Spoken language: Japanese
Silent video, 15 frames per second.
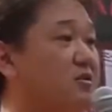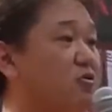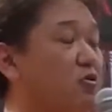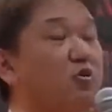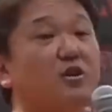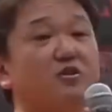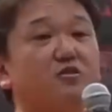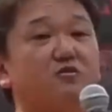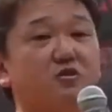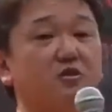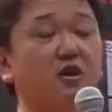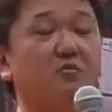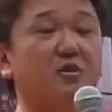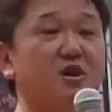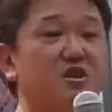そこなんです。
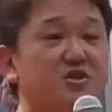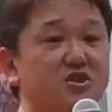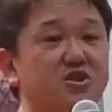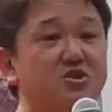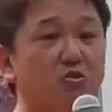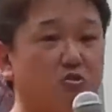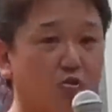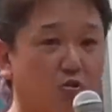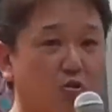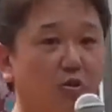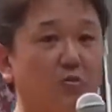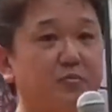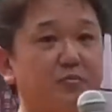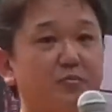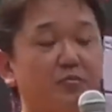次は明治維新のとこ
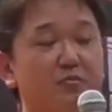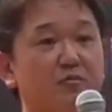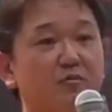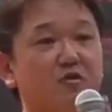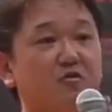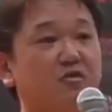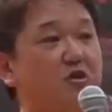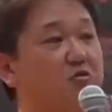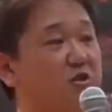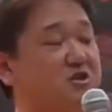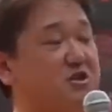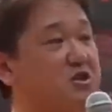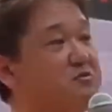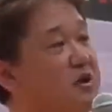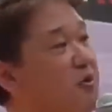ろ。次
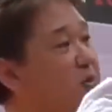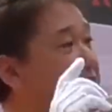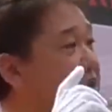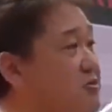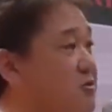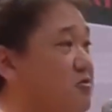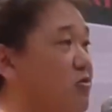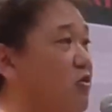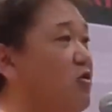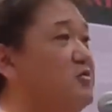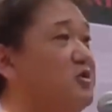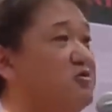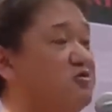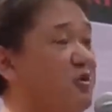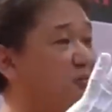は神話を学ぶ。こ
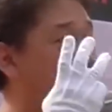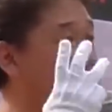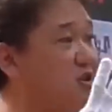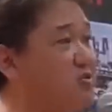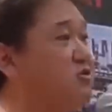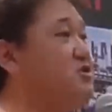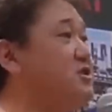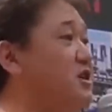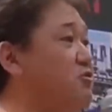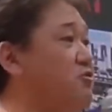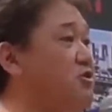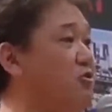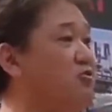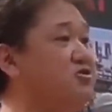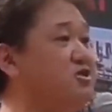のみっつを勉強しない
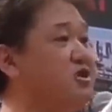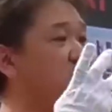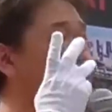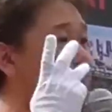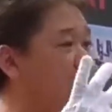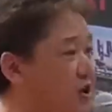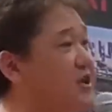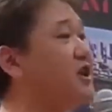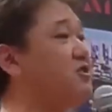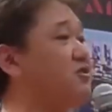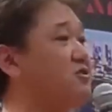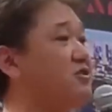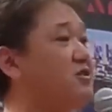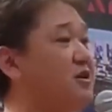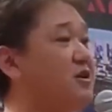と日本人に戻れない
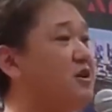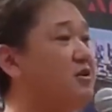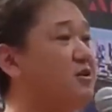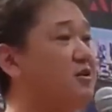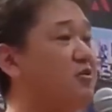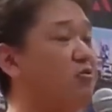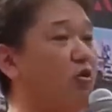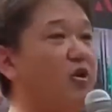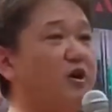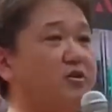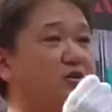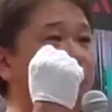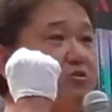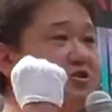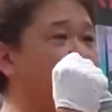んです。ここ
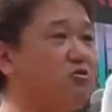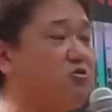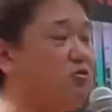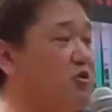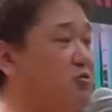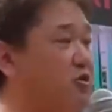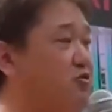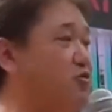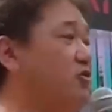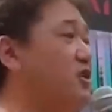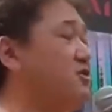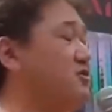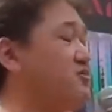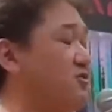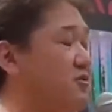が日本人を取り戻すと
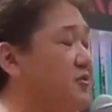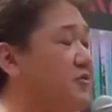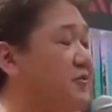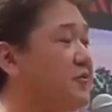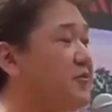ころなんですよ。